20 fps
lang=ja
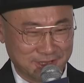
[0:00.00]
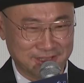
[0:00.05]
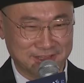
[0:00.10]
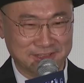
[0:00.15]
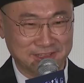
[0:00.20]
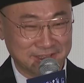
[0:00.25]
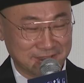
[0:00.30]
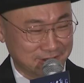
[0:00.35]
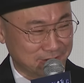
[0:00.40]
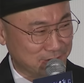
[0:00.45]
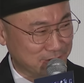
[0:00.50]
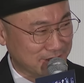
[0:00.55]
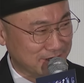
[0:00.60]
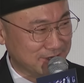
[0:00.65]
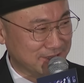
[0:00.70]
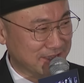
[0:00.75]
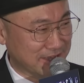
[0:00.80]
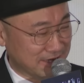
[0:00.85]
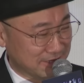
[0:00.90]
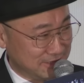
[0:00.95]
れねこ
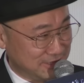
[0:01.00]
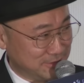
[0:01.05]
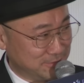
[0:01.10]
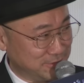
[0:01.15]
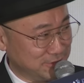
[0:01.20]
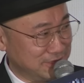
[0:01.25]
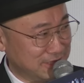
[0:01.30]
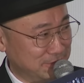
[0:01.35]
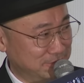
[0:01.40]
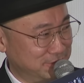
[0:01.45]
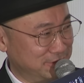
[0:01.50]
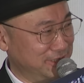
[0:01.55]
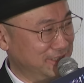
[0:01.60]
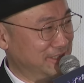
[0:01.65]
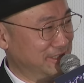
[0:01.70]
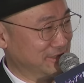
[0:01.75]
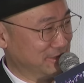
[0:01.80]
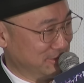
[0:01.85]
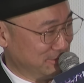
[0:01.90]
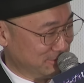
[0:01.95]
れだから自分じゃ無
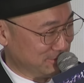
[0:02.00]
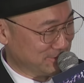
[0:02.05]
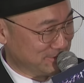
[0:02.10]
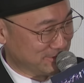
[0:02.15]
理ですよ